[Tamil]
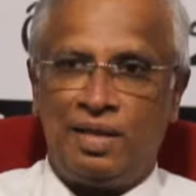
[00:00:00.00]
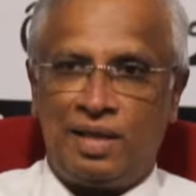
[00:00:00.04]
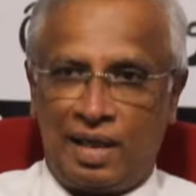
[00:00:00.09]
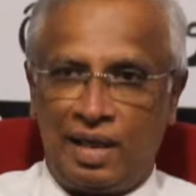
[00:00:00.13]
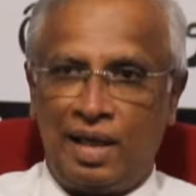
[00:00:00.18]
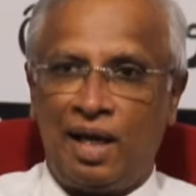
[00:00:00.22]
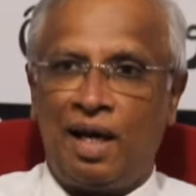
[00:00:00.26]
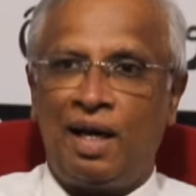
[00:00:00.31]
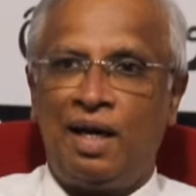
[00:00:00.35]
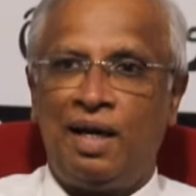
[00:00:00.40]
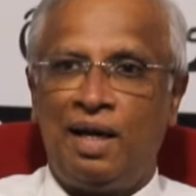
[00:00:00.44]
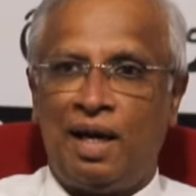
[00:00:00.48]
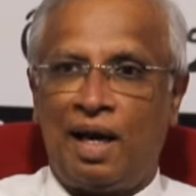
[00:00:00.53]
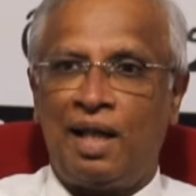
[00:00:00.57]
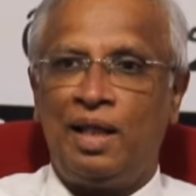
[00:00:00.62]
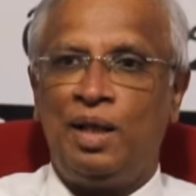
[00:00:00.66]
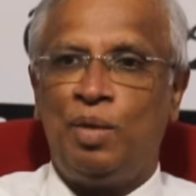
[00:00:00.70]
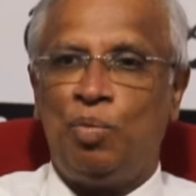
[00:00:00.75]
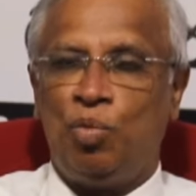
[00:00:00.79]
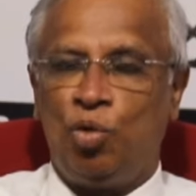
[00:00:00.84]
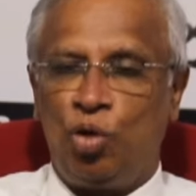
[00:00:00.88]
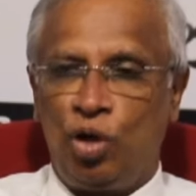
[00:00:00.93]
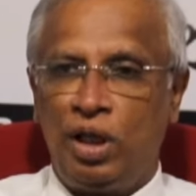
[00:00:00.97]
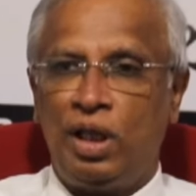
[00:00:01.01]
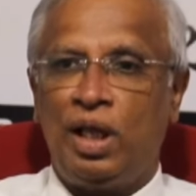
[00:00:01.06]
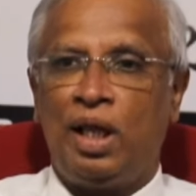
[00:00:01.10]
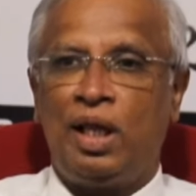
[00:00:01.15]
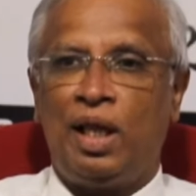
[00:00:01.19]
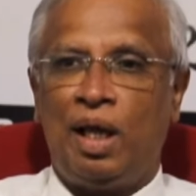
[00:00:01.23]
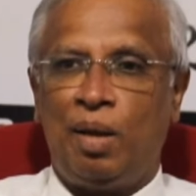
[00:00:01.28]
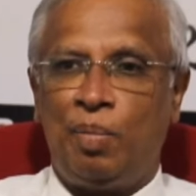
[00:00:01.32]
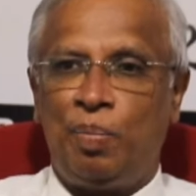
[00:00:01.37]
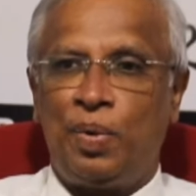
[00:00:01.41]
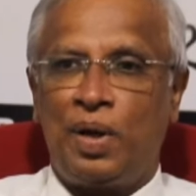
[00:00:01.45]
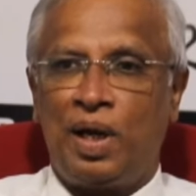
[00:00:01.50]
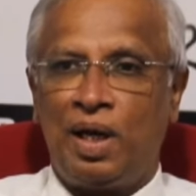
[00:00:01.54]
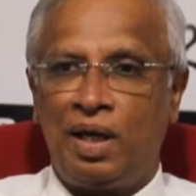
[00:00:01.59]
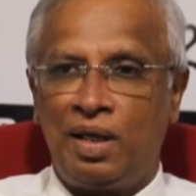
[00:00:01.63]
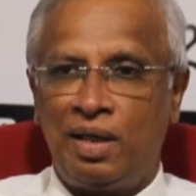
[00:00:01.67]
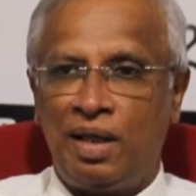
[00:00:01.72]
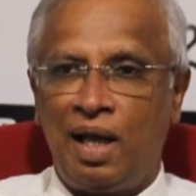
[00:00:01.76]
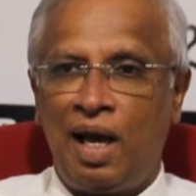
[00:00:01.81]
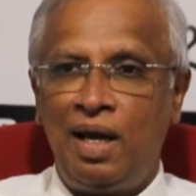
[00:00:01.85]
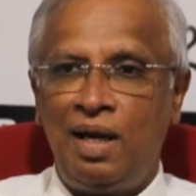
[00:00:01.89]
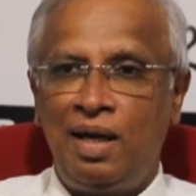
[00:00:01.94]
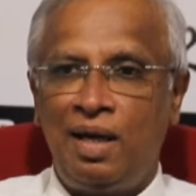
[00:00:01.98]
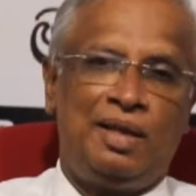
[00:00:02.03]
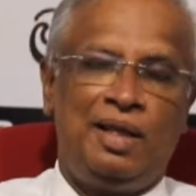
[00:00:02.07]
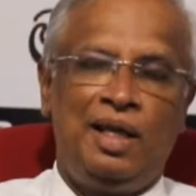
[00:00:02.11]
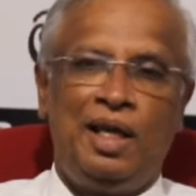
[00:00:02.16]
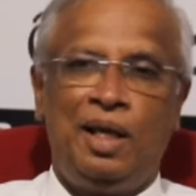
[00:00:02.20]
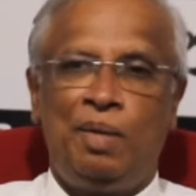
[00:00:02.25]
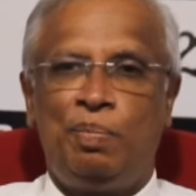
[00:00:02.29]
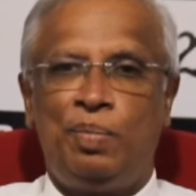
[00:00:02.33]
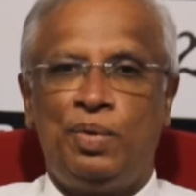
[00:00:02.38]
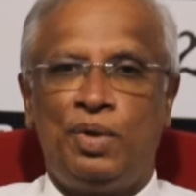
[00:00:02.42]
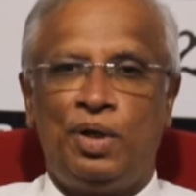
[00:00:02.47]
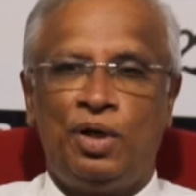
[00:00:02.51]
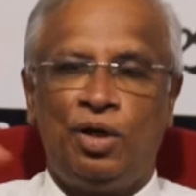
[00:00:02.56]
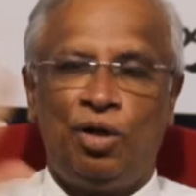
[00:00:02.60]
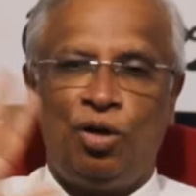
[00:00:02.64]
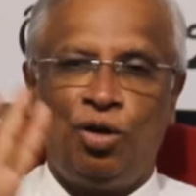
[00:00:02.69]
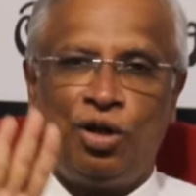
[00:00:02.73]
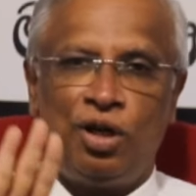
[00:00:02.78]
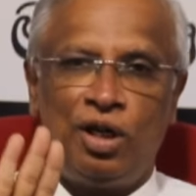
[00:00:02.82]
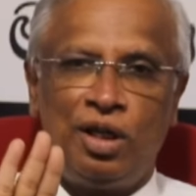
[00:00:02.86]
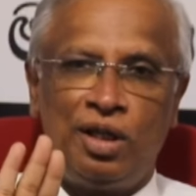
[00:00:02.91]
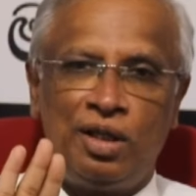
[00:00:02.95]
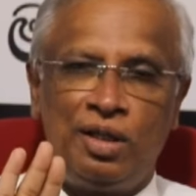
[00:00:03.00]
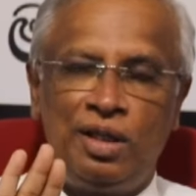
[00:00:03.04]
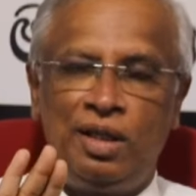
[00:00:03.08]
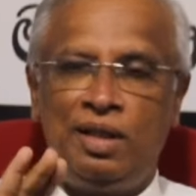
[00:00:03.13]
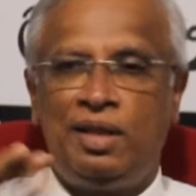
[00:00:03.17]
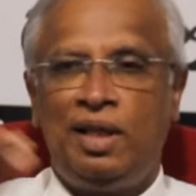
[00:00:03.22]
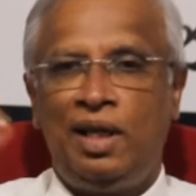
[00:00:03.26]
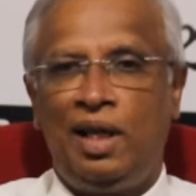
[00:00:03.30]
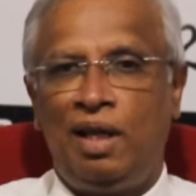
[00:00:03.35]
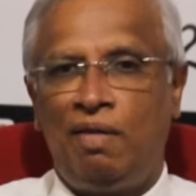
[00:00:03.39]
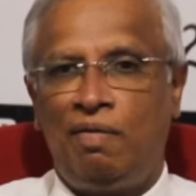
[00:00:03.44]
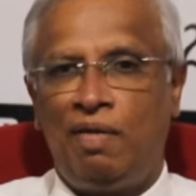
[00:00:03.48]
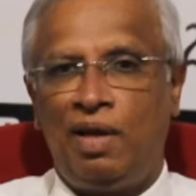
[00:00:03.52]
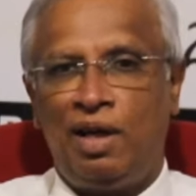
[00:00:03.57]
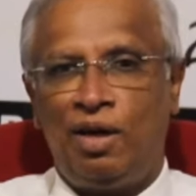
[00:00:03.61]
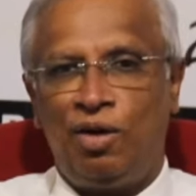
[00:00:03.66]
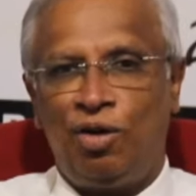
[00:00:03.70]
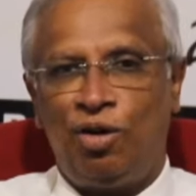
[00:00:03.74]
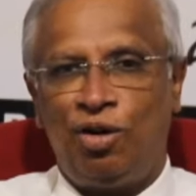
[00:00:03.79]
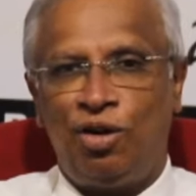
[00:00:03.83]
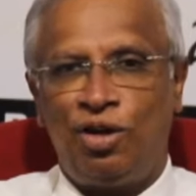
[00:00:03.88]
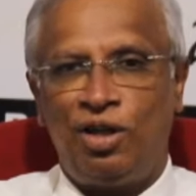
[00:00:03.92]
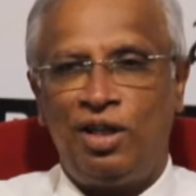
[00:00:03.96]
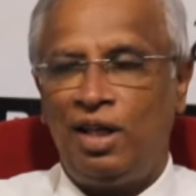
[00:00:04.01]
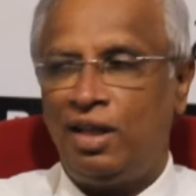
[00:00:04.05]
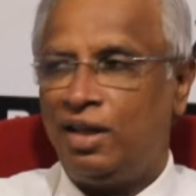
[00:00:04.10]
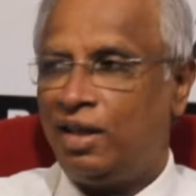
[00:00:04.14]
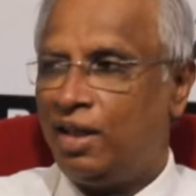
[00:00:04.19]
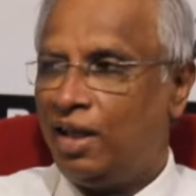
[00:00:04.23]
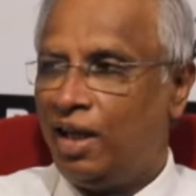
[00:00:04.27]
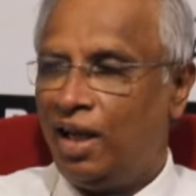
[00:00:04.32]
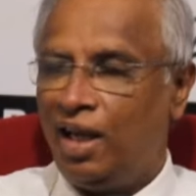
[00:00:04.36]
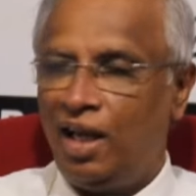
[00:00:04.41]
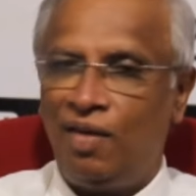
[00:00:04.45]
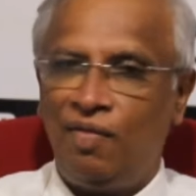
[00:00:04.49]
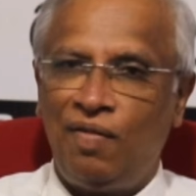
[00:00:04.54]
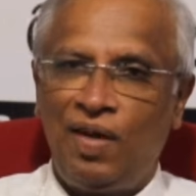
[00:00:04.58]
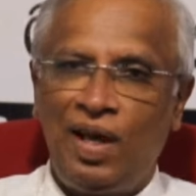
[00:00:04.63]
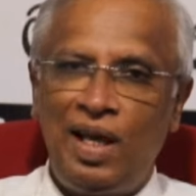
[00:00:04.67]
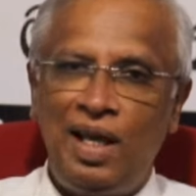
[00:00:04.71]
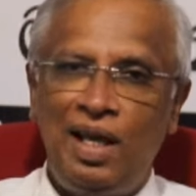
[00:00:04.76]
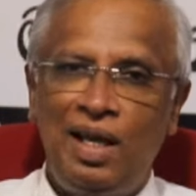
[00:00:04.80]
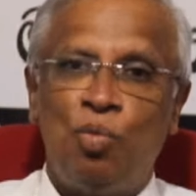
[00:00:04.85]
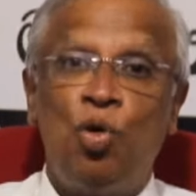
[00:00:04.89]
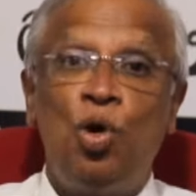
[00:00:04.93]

சரியாக நடந்து முடிந்ததா பிறகுதான் தீர்ப்பு என்று இருக்குது தீர்வை என்று இருக்குது தீர்வை